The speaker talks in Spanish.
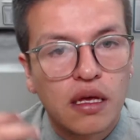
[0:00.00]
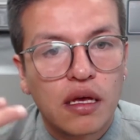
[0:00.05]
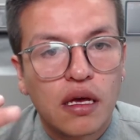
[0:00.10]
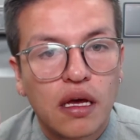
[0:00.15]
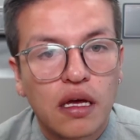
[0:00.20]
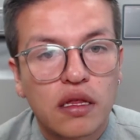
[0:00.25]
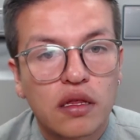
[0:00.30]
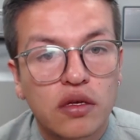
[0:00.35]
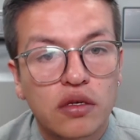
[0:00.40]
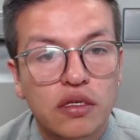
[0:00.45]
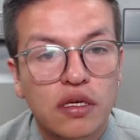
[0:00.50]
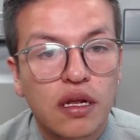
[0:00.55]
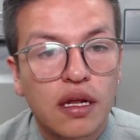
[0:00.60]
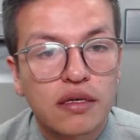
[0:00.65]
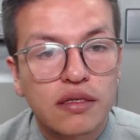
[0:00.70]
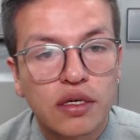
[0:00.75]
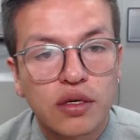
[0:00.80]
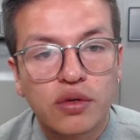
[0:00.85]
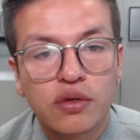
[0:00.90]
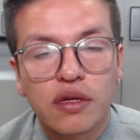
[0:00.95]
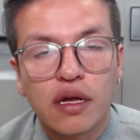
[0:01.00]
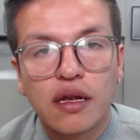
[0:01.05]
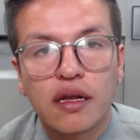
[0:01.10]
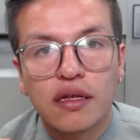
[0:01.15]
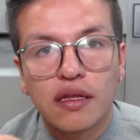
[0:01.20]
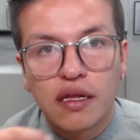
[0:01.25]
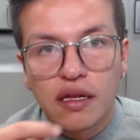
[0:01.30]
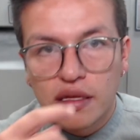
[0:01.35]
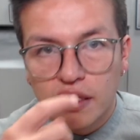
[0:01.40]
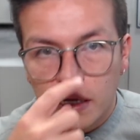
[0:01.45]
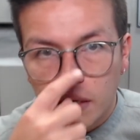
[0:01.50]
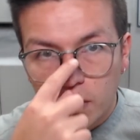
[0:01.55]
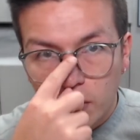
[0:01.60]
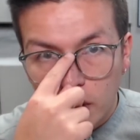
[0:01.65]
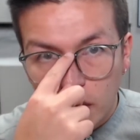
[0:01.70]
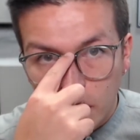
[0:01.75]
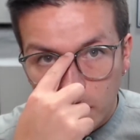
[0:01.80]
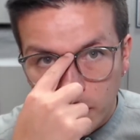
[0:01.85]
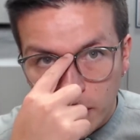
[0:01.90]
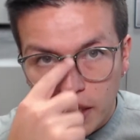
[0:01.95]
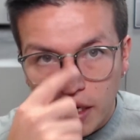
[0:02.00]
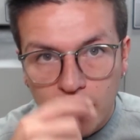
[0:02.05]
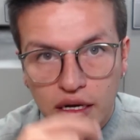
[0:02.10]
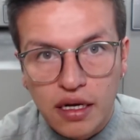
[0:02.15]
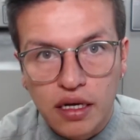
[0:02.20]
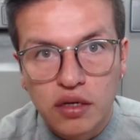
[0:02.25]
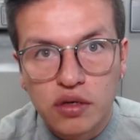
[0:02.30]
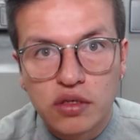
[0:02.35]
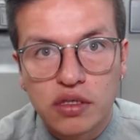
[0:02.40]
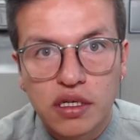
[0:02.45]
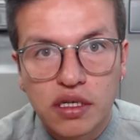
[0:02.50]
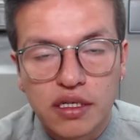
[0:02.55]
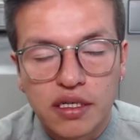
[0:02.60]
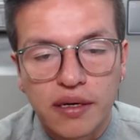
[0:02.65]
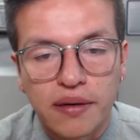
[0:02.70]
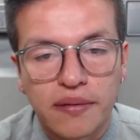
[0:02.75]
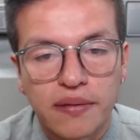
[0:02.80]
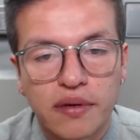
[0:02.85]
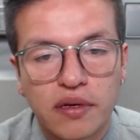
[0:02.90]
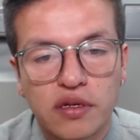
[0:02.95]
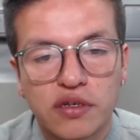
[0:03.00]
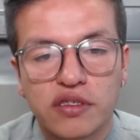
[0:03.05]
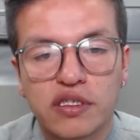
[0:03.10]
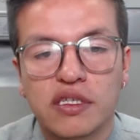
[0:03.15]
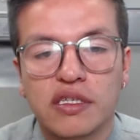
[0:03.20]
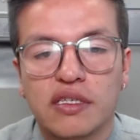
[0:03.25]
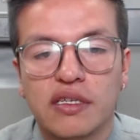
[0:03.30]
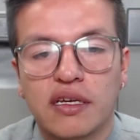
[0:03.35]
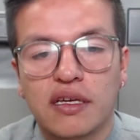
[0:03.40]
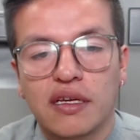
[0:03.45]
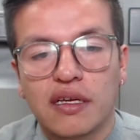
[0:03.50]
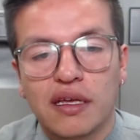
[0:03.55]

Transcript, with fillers: Entonces la segunda ley de la termodinámica, que nos dice? Nos dice